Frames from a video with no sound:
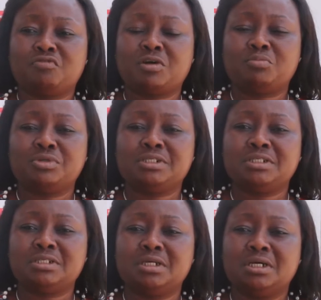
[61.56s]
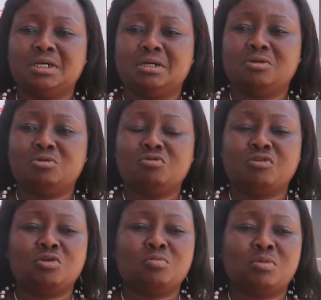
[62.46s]
fois pour dire
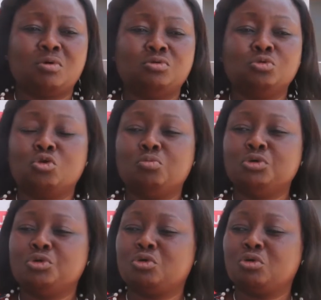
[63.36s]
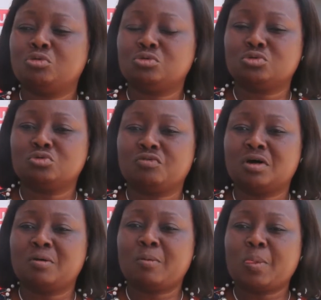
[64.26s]
gouvernement, nous communiquons
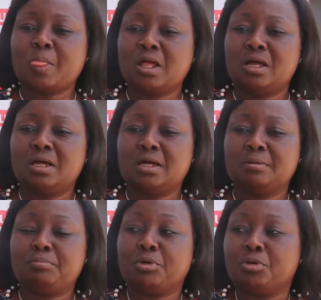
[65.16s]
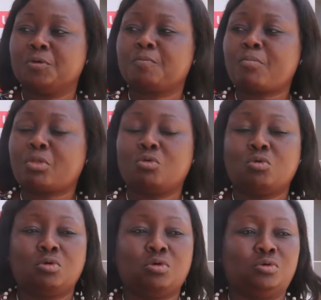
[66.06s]
souvent eh, peu.
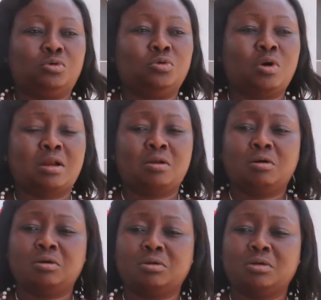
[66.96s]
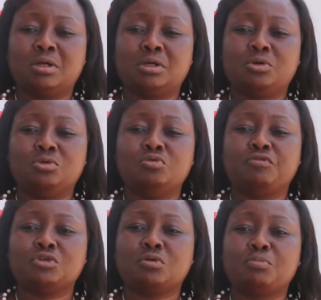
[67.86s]
Ou alors eh, nous
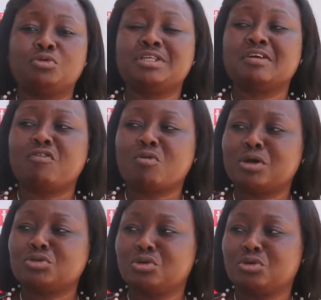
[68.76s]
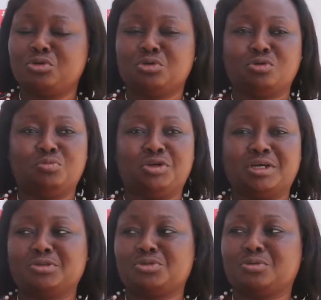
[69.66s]
faisons plus d'informations que de
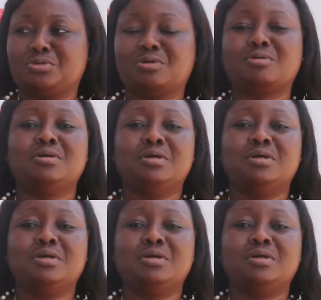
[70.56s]
communication. Donc,